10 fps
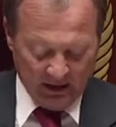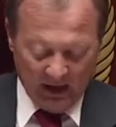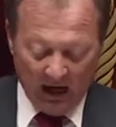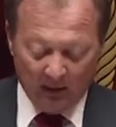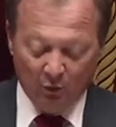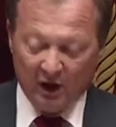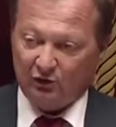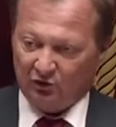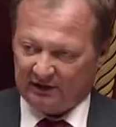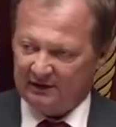à moins
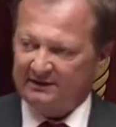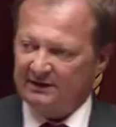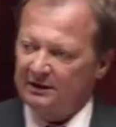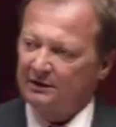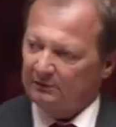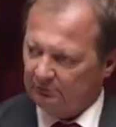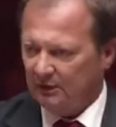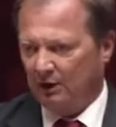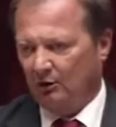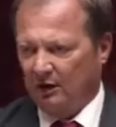que celles-ci
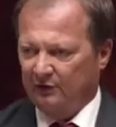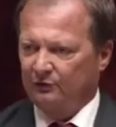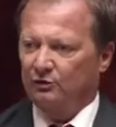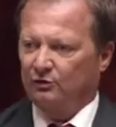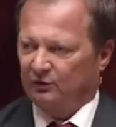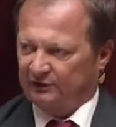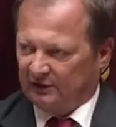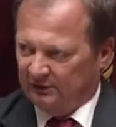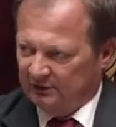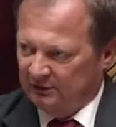et on l'a vu dans un